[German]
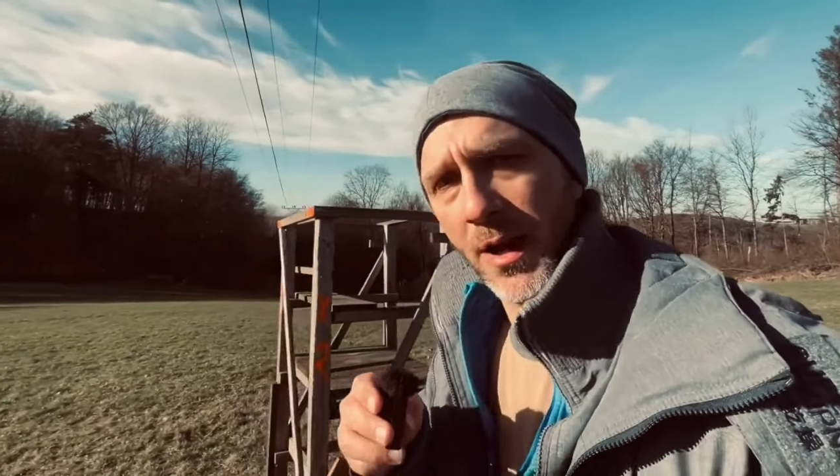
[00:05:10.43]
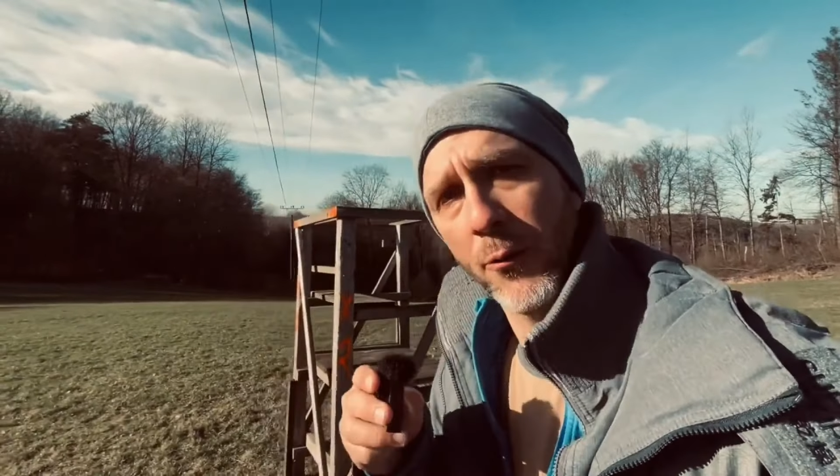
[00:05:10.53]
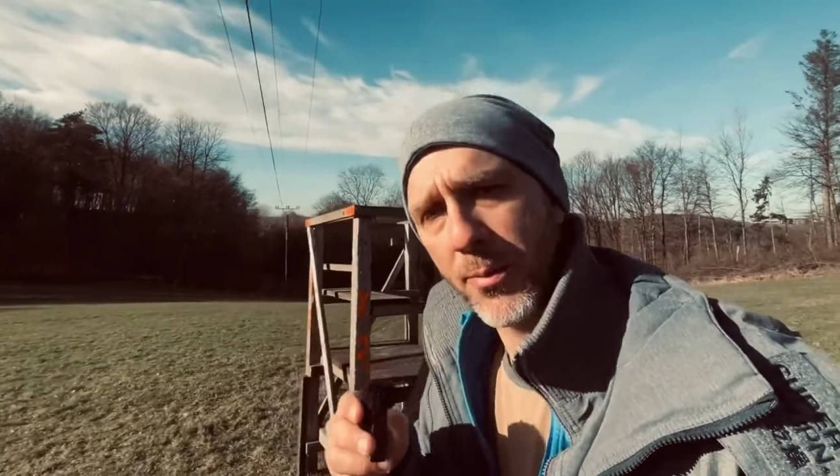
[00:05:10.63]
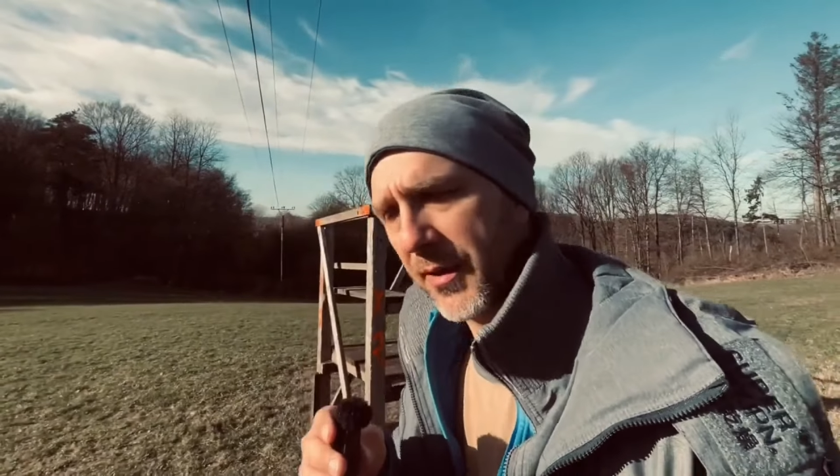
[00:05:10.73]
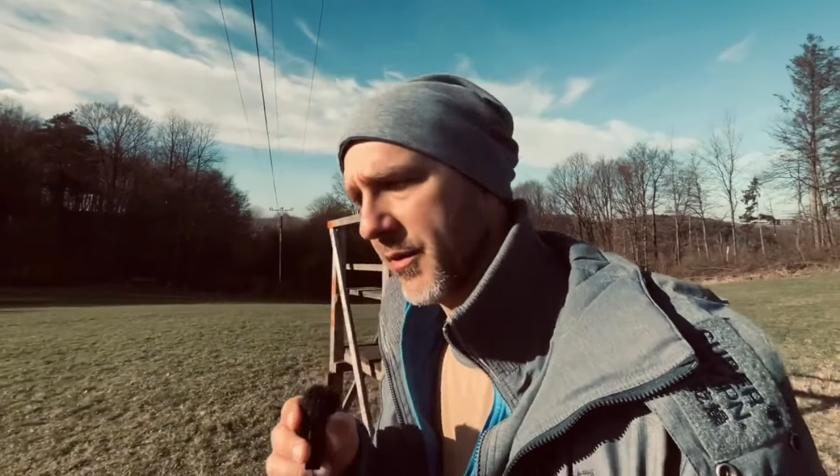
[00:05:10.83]

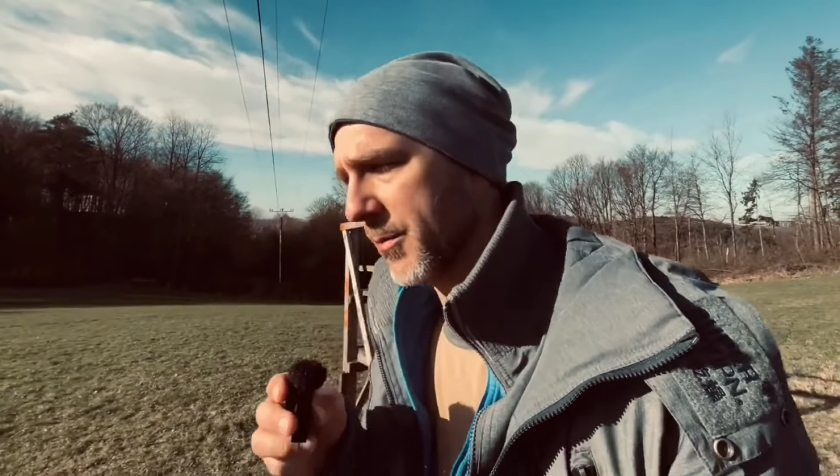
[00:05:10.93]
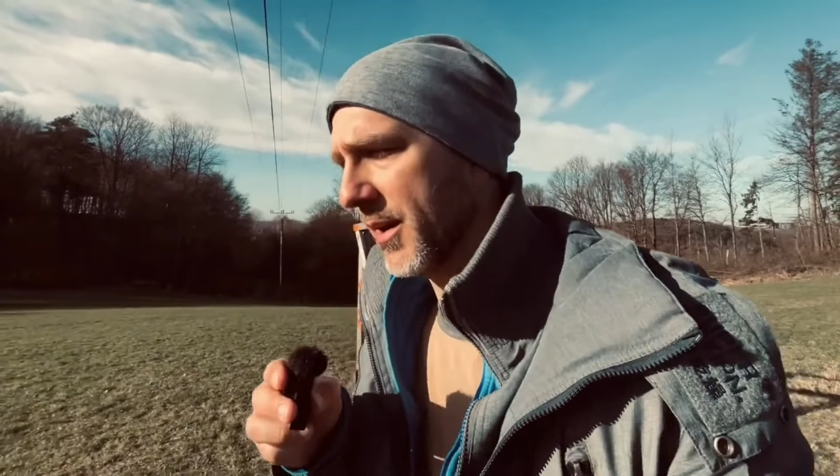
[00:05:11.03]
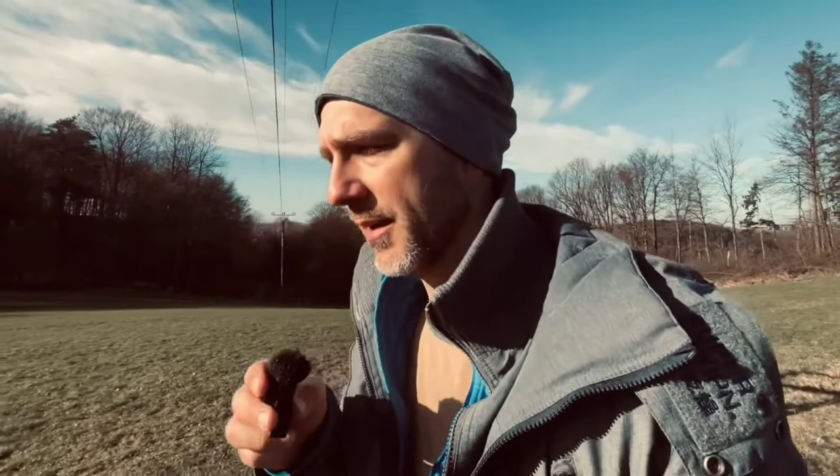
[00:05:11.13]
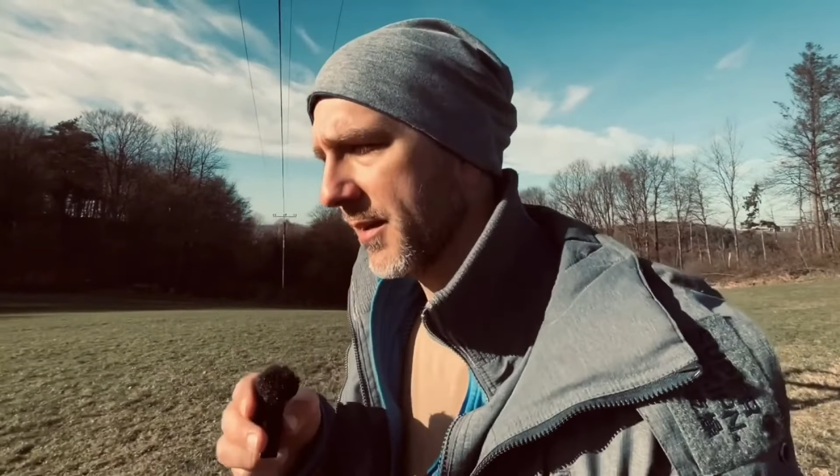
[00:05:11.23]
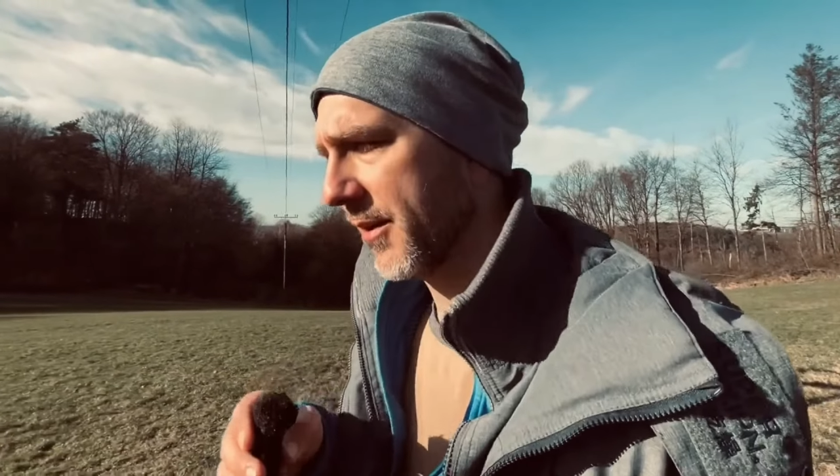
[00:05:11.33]
Aufmerksamkeit.